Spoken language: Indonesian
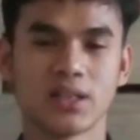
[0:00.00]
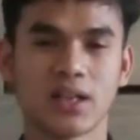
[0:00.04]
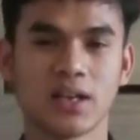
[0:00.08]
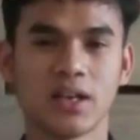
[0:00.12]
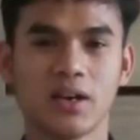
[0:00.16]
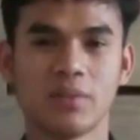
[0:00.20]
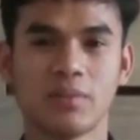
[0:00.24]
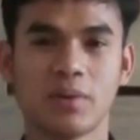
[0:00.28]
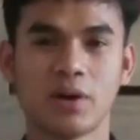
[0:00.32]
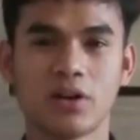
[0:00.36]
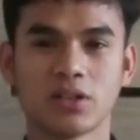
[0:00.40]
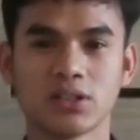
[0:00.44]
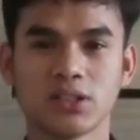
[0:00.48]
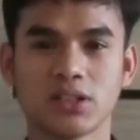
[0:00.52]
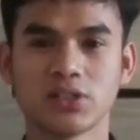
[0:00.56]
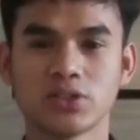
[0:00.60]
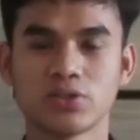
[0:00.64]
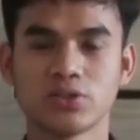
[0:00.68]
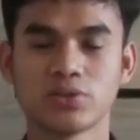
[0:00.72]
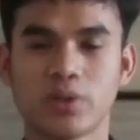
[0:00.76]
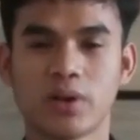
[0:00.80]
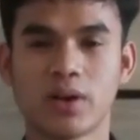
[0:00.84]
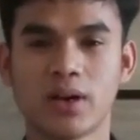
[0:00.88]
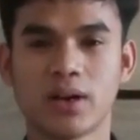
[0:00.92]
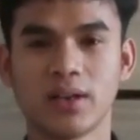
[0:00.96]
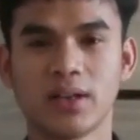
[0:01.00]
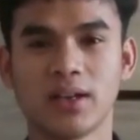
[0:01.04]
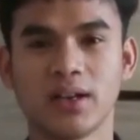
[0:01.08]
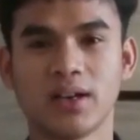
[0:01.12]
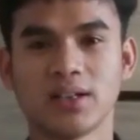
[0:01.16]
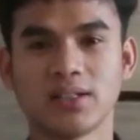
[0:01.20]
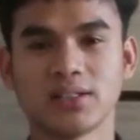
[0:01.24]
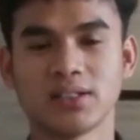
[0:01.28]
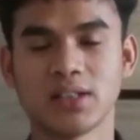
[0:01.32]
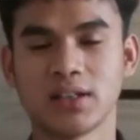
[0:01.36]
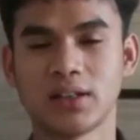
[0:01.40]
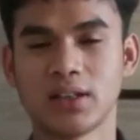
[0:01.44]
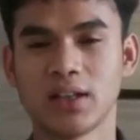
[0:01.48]
Saya mahasiswa
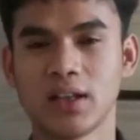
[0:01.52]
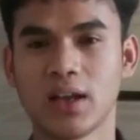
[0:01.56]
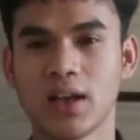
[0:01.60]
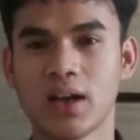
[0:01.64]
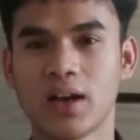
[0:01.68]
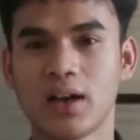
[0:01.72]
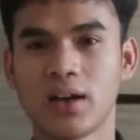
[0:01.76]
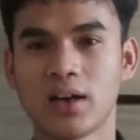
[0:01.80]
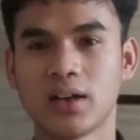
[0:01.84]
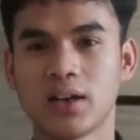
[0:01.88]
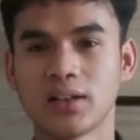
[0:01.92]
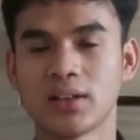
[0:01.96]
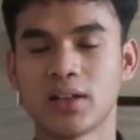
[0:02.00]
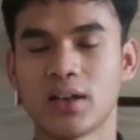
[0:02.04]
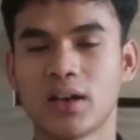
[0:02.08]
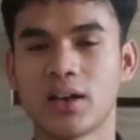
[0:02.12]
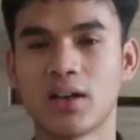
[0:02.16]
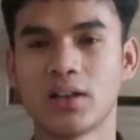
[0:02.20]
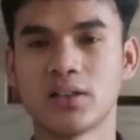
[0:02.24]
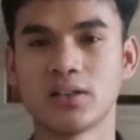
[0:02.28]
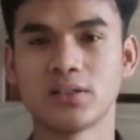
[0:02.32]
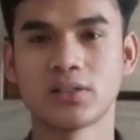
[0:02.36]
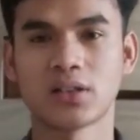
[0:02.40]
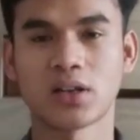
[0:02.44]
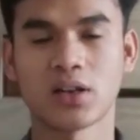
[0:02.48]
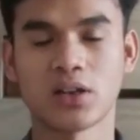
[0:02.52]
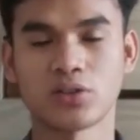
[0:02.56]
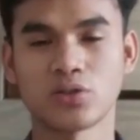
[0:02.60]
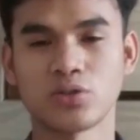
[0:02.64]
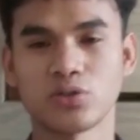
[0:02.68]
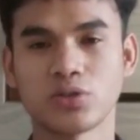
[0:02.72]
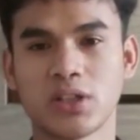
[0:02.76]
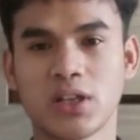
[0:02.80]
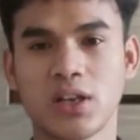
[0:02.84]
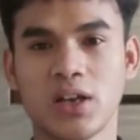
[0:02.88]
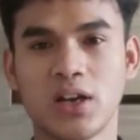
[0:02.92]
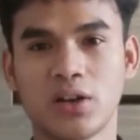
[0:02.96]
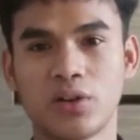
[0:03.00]
IHCP angkatan
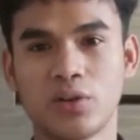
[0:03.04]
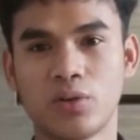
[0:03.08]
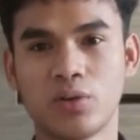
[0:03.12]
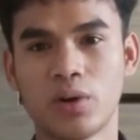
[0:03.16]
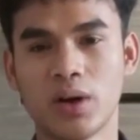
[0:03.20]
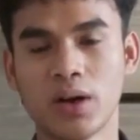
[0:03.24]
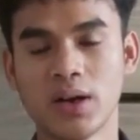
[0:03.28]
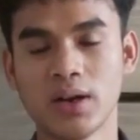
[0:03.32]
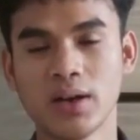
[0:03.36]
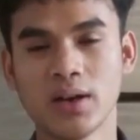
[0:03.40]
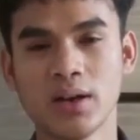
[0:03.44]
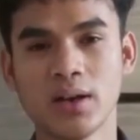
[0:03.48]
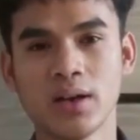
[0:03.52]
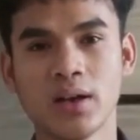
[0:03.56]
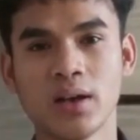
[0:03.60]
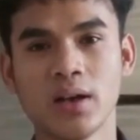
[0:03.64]
132.